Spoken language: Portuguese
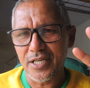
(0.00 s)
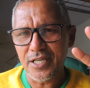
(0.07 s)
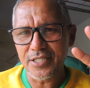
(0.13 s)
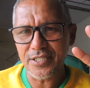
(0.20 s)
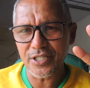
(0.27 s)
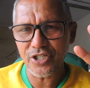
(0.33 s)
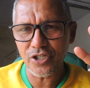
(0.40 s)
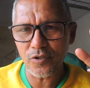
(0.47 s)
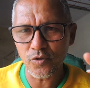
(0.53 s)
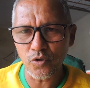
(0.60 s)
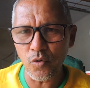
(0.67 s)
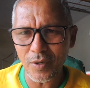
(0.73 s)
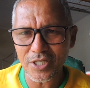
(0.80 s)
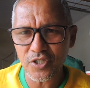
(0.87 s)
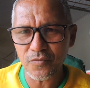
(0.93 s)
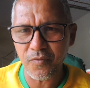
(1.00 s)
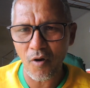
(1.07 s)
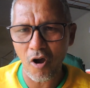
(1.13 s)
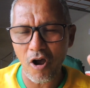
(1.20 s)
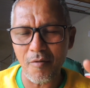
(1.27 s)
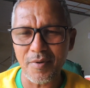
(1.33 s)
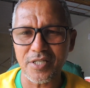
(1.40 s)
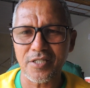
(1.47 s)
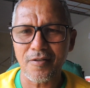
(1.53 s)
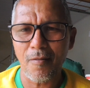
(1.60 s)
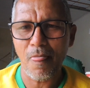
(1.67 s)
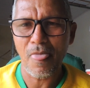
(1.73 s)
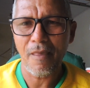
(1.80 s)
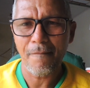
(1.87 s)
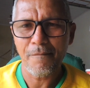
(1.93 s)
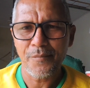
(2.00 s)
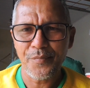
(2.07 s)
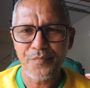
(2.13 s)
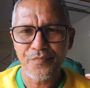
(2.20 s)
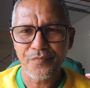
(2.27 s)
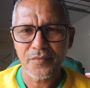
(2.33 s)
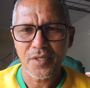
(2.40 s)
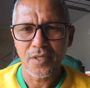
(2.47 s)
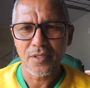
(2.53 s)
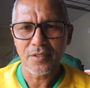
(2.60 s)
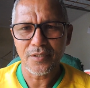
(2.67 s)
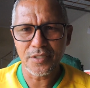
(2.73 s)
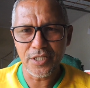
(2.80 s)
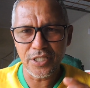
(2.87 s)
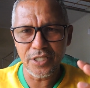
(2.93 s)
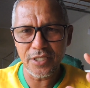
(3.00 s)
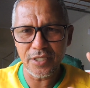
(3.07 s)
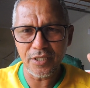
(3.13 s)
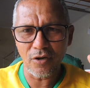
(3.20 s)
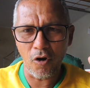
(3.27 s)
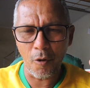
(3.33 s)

Existem duas formas de